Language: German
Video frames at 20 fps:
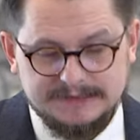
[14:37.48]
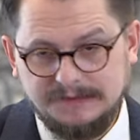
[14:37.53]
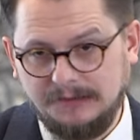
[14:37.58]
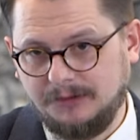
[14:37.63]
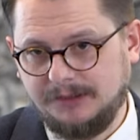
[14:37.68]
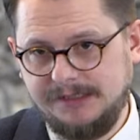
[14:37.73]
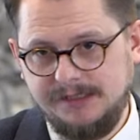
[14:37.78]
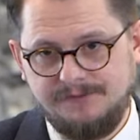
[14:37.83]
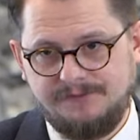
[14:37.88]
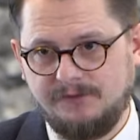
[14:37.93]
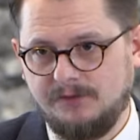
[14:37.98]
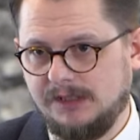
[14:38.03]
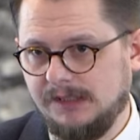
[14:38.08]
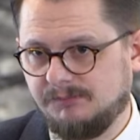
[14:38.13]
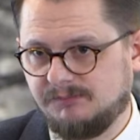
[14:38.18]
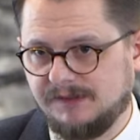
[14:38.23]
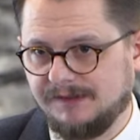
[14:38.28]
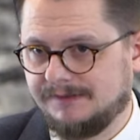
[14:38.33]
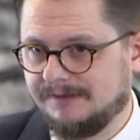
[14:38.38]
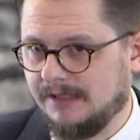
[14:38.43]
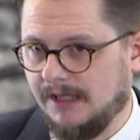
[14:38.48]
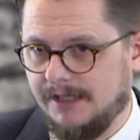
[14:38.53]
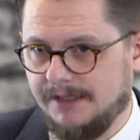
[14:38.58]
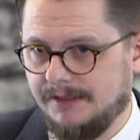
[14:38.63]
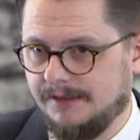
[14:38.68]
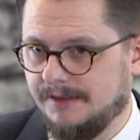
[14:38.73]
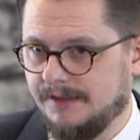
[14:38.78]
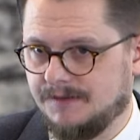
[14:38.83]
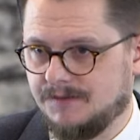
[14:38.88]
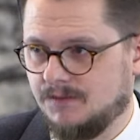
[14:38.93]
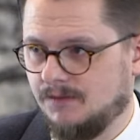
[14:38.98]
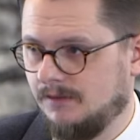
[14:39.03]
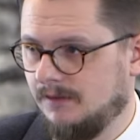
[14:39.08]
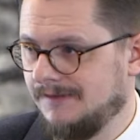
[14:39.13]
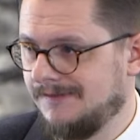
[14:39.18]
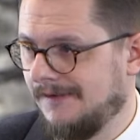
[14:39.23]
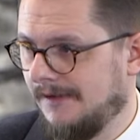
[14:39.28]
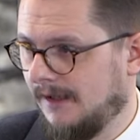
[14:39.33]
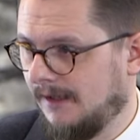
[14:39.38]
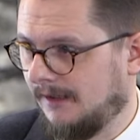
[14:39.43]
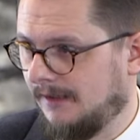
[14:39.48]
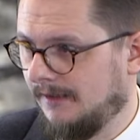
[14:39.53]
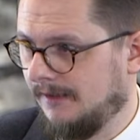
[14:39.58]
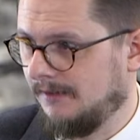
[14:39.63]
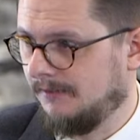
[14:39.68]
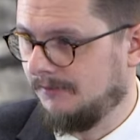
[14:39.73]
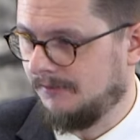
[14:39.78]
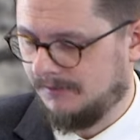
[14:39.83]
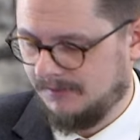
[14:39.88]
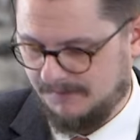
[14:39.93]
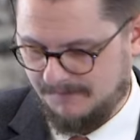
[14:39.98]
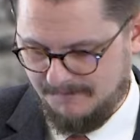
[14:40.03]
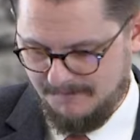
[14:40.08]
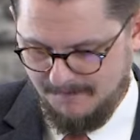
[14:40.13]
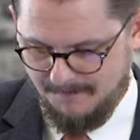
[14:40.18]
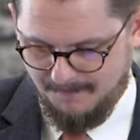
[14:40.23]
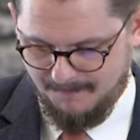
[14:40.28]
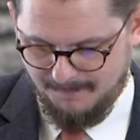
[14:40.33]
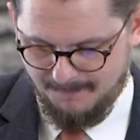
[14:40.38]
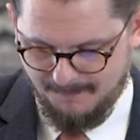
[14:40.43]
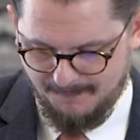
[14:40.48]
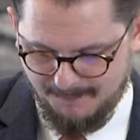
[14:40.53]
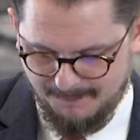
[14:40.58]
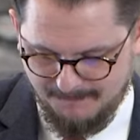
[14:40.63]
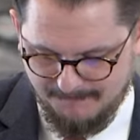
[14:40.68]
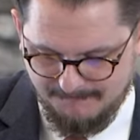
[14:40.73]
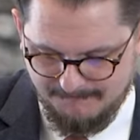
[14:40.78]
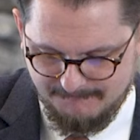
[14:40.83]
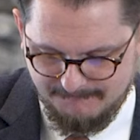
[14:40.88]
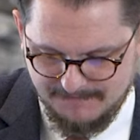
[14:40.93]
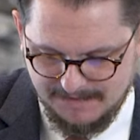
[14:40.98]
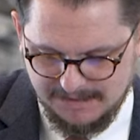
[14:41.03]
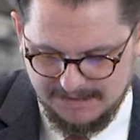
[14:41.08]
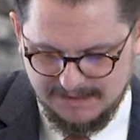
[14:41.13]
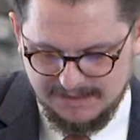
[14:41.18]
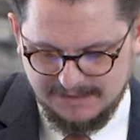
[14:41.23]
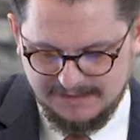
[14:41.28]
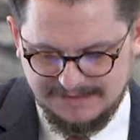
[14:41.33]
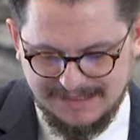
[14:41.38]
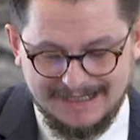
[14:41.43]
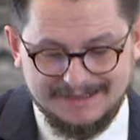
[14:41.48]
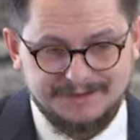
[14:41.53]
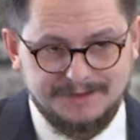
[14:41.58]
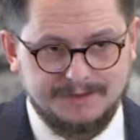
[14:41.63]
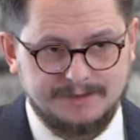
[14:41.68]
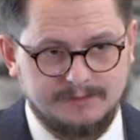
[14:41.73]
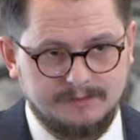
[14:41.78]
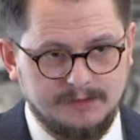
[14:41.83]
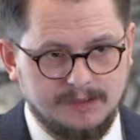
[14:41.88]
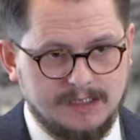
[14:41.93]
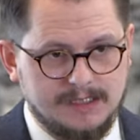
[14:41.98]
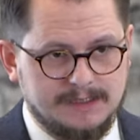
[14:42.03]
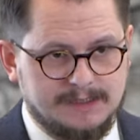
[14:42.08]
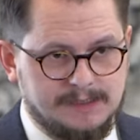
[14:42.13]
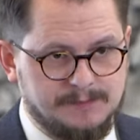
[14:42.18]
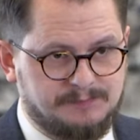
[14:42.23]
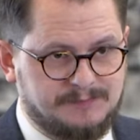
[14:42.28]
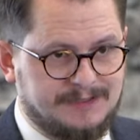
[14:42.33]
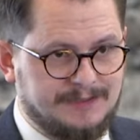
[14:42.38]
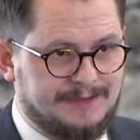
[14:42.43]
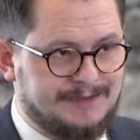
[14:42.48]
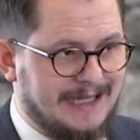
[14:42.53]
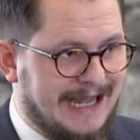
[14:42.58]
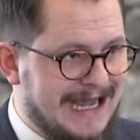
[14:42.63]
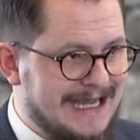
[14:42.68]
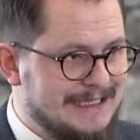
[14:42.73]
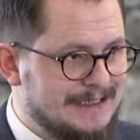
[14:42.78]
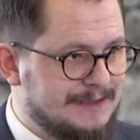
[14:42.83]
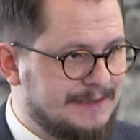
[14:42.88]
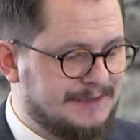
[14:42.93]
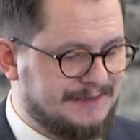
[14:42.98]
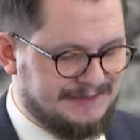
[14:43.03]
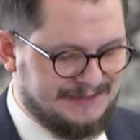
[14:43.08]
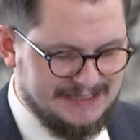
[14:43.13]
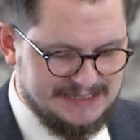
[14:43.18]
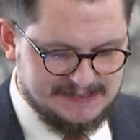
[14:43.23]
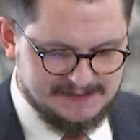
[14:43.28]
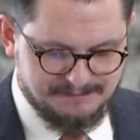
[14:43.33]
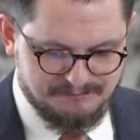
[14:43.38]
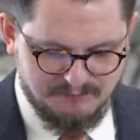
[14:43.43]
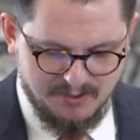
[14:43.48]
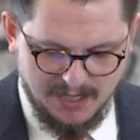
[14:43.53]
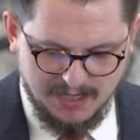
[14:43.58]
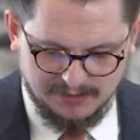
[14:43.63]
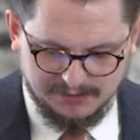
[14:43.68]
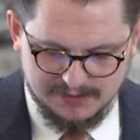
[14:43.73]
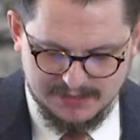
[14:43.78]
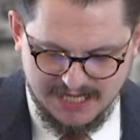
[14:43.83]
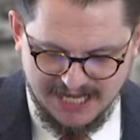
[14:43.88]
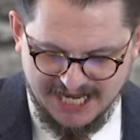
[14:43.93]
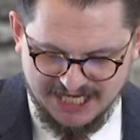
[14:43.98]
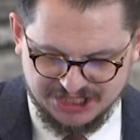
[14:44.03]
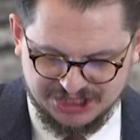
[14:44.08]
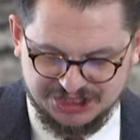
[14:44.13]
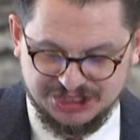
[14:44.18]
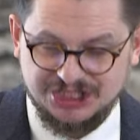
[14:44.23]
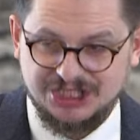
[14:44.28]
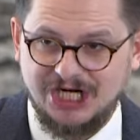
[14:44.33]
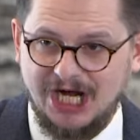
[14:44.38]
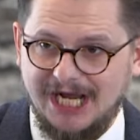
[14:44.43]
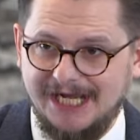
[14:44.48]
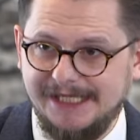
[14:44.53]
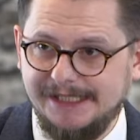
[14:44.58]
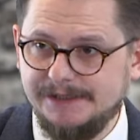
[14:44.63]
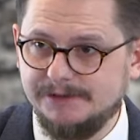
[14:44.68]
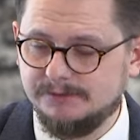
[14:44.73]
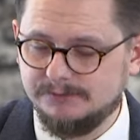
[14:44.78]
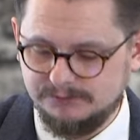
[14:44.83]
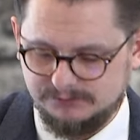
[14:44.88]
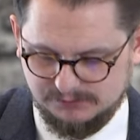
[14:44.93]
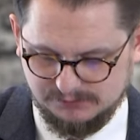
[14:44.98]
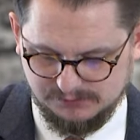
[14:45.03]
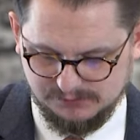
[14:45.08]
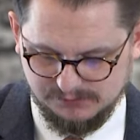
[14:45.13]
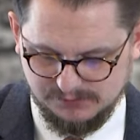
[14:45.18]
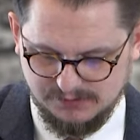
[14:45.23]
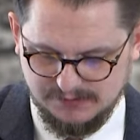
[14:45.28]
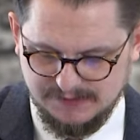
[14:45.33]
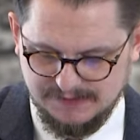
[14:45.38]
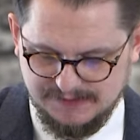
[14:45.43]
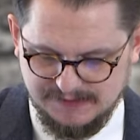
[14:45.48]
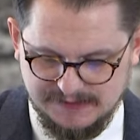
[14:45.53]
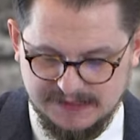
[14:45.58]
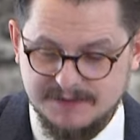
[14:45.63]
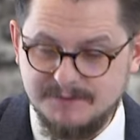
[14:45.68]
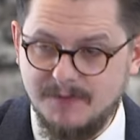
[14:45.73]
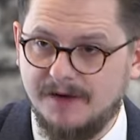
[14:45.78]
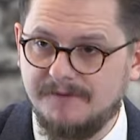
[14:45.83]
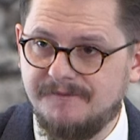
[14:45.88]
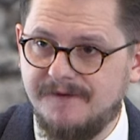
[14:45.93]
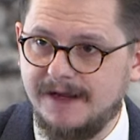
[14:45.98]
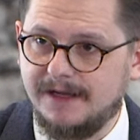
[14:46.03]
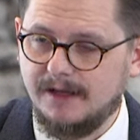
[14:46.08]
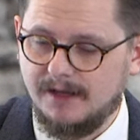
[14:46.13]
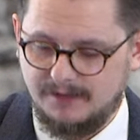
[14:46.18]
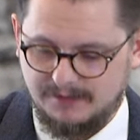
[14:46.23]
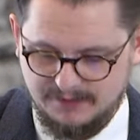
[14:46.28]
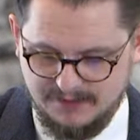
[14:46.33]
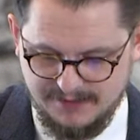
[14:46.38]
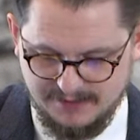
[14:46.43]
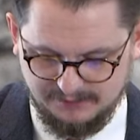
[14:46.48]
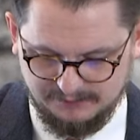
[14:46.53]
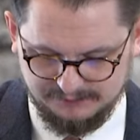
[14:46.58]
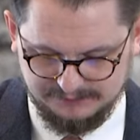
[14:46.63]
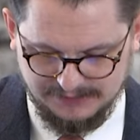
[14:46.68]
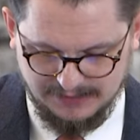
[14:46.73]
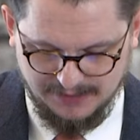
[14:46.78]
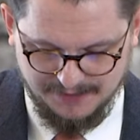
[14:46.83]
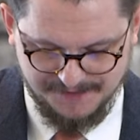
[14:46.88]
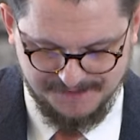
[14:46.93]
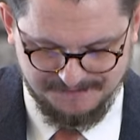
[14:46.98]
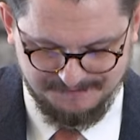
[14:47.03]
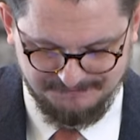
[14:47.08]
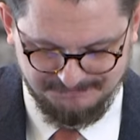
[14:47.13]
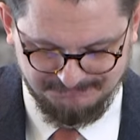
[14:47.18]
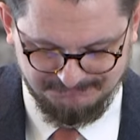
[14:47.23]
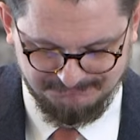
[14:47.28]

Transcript: doch hierfür gibt es keine natürliche Erklärung. Jetzt gibt es eine sichtbare Erscheinung die niemand wegerklären kann.